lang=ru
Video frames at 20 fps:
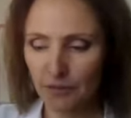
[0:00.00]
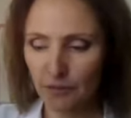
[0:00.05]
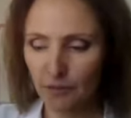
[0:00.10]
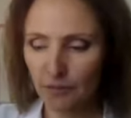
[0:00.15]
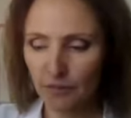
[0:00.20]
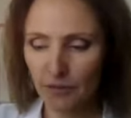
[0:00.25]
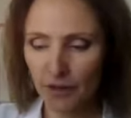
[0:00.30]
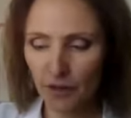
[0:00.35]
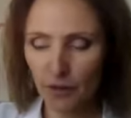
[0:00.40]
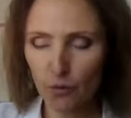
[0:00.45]

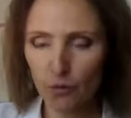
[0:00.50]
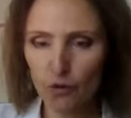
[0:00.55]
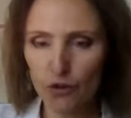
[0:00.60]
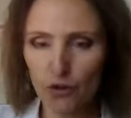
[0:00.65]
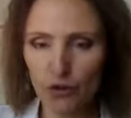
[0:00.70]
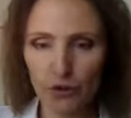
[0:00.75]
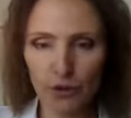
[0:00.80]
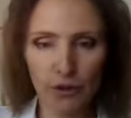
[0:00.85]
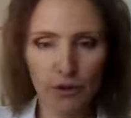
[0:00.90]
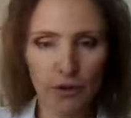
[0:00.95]

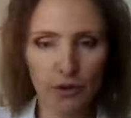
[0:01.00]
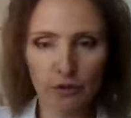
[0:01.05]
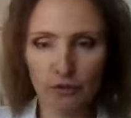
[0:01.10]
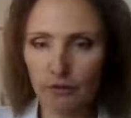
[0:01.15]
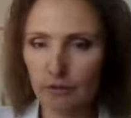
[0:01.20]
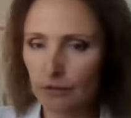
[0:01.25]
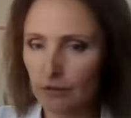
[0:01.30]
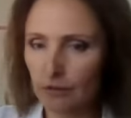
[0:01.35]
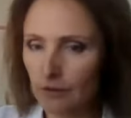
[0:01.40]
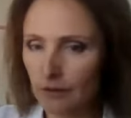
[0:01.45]
нагружены
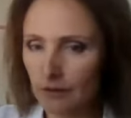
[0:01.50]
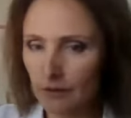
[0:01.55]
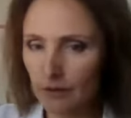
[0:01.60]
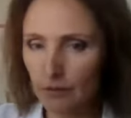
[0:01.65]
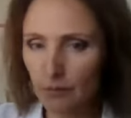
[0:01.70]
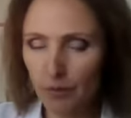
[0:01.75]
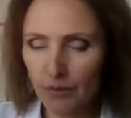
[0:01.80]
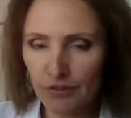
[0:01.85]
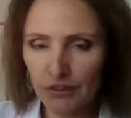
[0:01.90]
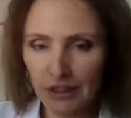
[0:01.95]
и
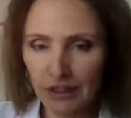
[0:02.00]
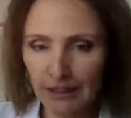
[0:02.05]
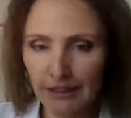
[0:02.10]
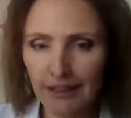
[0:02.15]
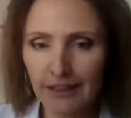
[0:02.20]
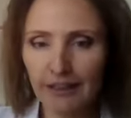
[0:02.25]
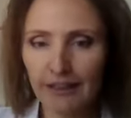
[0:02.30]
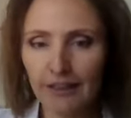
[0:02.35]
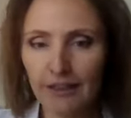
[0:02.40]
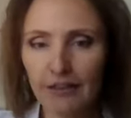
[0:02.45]

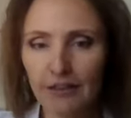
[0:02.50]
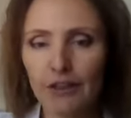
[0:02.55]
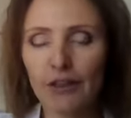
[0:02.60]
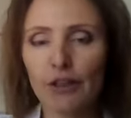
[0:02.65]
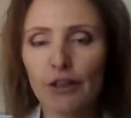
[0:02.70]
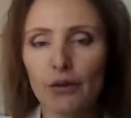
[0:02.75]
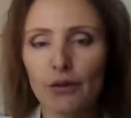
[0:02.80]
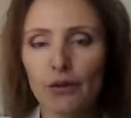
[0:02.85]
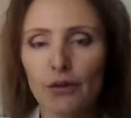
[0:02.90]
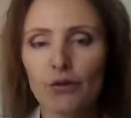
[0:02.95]
профессиональной
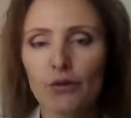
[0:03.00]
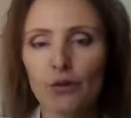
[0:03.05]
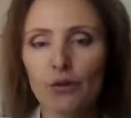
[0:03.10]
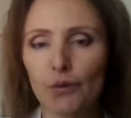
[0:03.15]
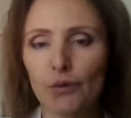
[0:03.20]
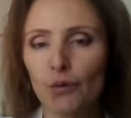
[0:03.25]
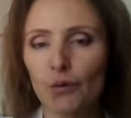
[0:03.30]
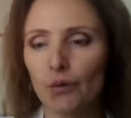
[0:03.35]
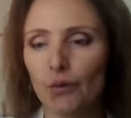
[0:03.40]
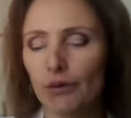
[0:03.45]

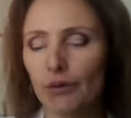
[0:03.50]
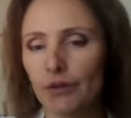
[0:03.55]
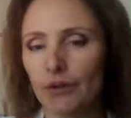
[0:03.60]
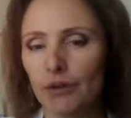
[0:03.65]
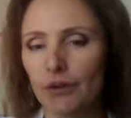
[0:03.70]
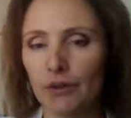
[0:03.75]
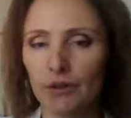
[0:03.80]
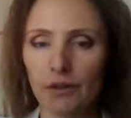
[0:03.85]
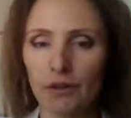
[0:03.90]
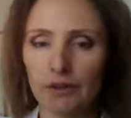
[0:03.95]
деятельностью,
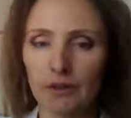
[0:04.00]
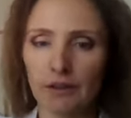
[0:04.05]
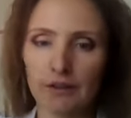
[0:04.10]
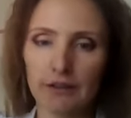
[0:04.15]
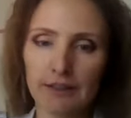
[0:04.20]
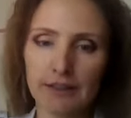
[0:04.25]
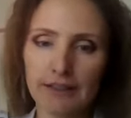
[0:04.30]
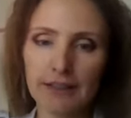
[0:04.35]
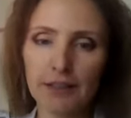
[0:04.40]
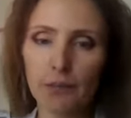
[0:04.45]
и это
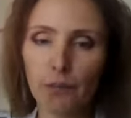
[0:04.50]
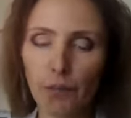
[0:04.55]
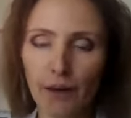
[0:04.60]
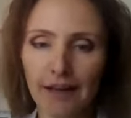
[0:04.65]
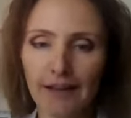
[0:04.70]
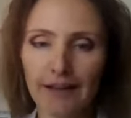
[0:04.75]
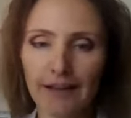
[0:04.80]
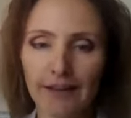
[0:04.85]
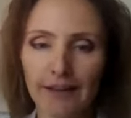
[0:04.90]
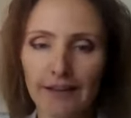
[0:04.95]
дети
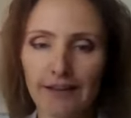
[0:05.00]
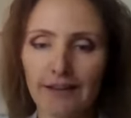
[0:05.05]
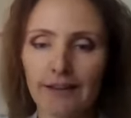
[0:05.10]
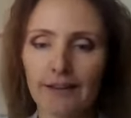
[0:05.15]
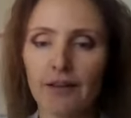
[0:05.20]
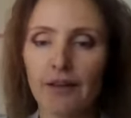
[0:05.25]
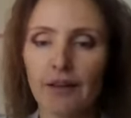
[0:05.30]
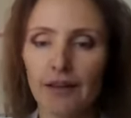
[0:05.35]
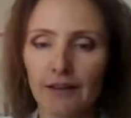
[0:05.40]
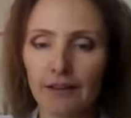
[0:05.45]
маленькие,
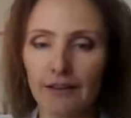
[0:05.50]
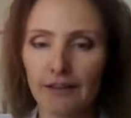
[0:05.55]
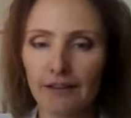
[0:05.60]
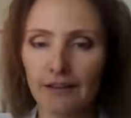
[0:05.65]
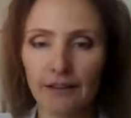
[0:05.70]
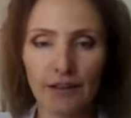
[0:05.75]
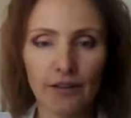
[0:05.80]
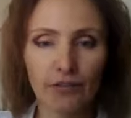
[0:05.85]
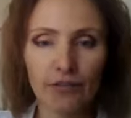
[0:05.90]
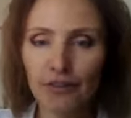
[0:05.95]

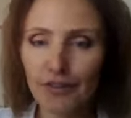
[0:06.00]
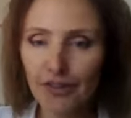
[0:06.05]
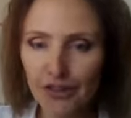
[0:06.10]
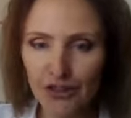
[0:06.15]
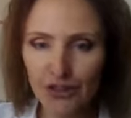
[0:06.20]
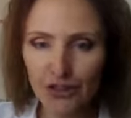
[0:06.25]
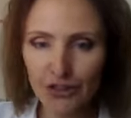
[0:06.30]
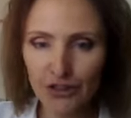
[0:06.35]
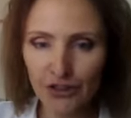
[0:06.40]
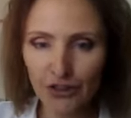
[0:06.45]
или
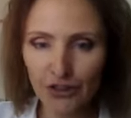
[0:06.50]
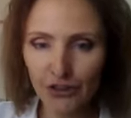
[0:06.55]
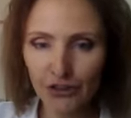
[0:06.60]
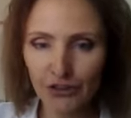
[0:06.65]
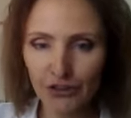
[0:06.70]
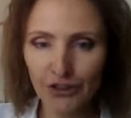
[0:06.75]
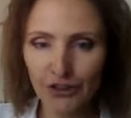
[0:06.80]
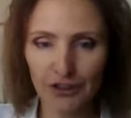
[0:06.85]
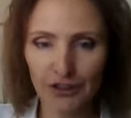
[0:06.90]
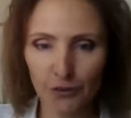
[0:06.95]
выросшие дети,
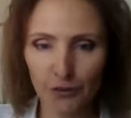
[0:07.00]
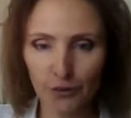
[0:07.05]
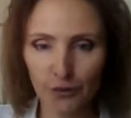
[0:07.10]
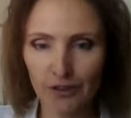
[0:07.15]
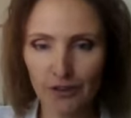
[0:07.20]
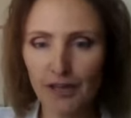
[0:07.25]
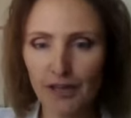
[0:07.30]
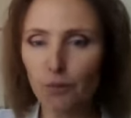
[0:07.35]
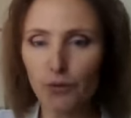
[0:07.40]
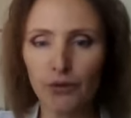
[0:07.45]
которые
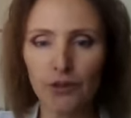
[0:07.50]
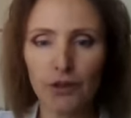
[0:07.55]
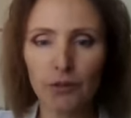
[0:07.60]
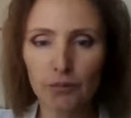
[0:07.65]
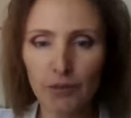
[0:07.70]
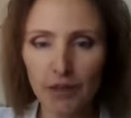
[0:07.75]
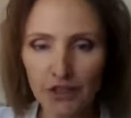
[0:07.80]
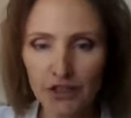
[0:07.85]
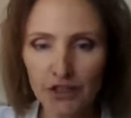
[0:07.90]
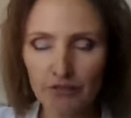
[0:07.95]
требуют не
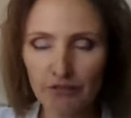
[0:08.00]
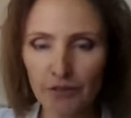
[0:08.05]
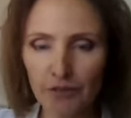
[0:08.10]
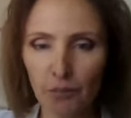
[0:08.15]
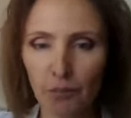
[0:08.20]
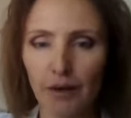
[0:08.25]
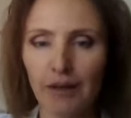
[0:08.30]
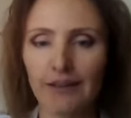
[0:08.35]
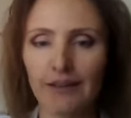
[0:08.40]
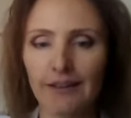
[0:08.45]
меньше
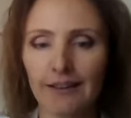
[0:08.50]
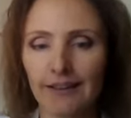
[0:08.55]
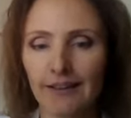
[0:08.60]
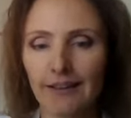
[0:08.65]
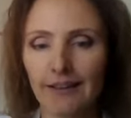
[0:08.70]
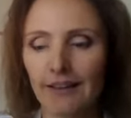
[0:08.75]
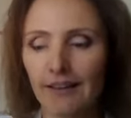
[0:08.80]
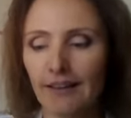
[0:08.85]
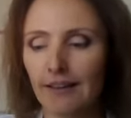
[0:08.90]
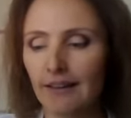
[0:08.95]
внимания,
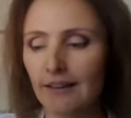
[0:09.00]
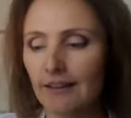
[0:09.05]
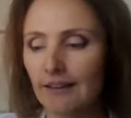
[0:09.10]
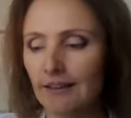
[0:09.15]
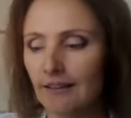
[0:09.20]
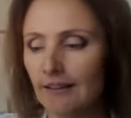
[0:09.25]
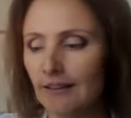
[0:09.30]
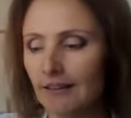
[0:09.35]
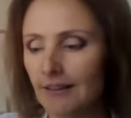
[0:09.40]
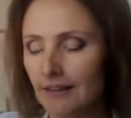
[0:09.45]

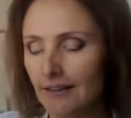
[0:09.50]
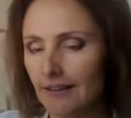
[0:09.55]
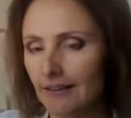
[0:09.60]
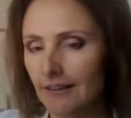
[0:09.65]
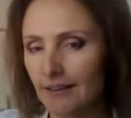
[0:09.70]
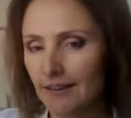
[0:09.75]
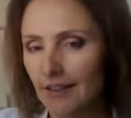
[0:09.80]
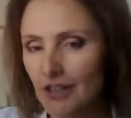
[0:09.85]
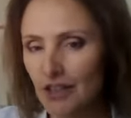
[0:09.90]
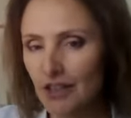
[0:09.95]
и это
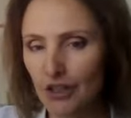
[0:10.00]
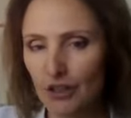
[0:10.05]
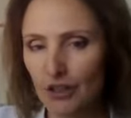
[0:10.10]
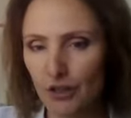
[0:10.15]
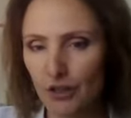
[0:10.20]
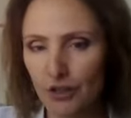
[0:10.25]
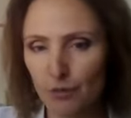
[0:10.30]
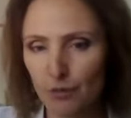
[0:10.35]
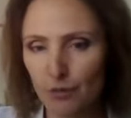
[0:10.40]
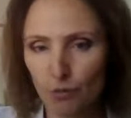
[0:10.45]
отношения
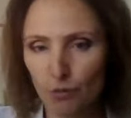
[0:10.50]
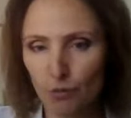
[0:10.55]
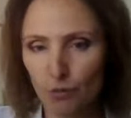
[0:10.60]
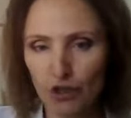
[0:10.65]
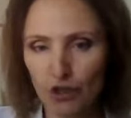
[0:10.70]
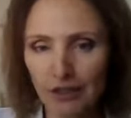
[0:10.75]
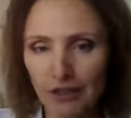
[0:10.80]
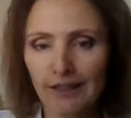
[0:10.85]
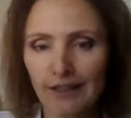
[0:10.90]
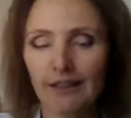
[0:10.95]
с
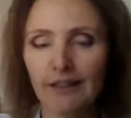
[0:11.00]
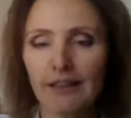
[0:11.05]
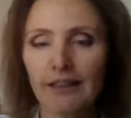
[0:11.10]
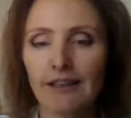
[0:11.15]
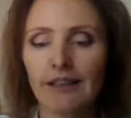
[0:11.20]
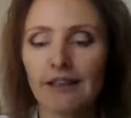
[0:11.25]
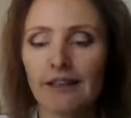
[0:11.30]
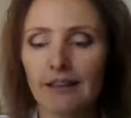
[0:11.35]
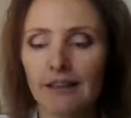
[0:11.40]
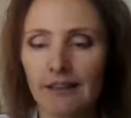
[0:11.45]
мужчиной,
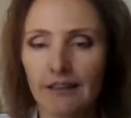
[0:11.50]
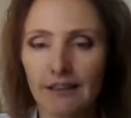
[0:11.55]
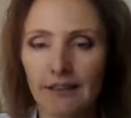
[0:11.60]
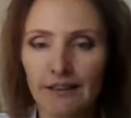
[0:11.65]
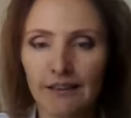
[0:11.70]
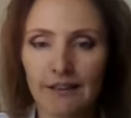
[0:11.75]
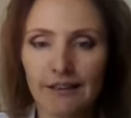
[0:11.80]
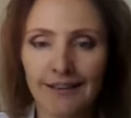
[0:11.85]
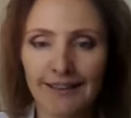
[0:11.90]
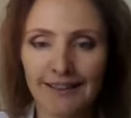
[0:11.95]

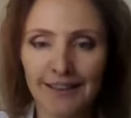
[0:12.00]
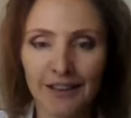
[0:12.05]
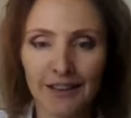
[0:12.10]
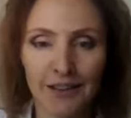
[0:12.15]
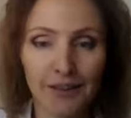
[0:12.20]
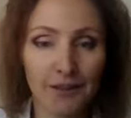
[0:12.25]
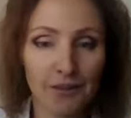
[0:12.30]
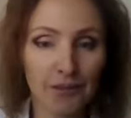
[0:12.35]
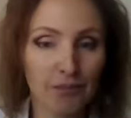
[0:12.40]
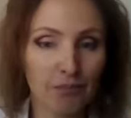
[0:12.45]
и
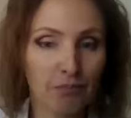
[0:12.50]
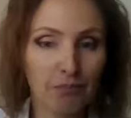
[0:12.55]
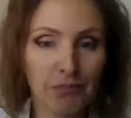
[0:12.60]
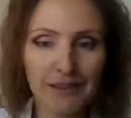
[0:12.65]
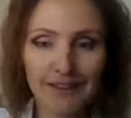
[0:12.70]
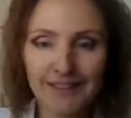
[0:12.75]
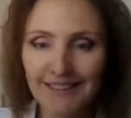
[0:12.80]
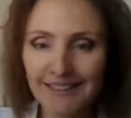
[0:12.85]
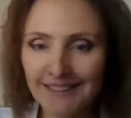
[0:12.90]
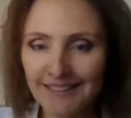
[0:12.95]
это
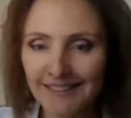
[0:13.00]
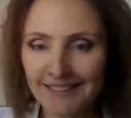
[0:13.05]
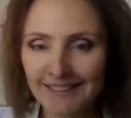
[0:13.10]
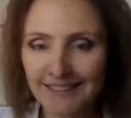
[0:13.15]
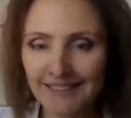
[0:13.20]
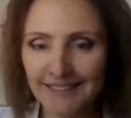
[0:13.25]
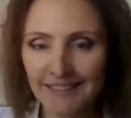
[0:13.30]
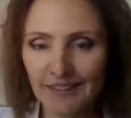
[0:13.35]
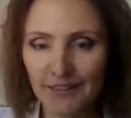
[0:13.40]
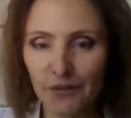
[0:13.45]
быт,
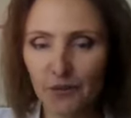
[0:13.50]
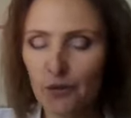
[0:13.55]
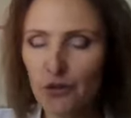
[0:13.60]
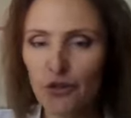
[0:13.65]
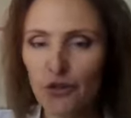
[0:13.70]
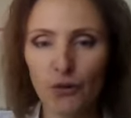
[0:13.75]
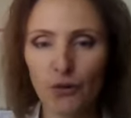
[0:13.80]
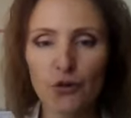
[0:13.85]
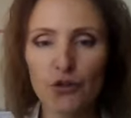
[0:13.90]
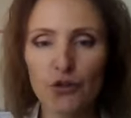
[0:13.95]
э,
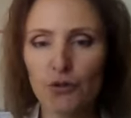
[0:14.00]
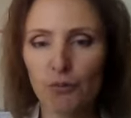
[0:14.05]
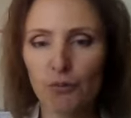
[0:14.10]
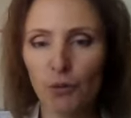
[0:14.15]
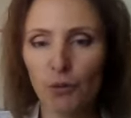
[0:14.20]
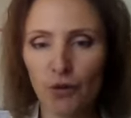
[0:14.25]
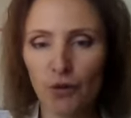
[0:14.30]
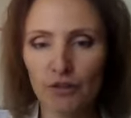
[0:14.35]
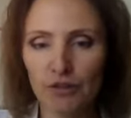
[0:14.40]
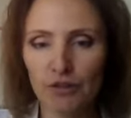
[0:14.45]
очень-очень
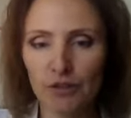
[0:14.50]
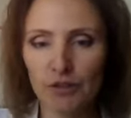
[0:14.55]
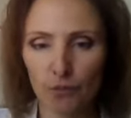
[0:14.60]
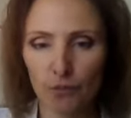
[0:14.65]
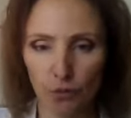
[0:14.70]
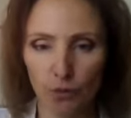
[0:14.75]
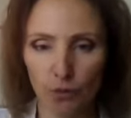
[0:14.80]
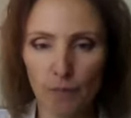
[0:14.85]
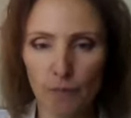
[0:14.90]
много всего.